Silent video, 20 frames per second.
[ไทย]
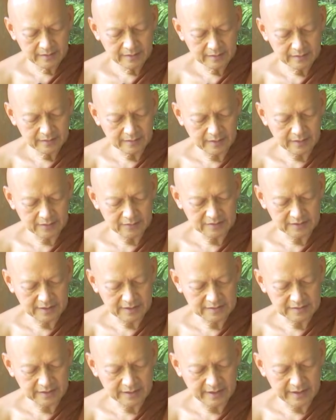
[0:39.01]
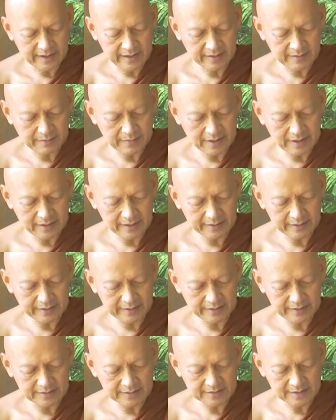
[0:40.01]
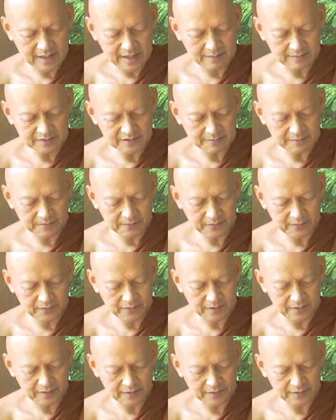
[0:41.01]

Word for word: เราจักแสดงม้าดี3จำพวก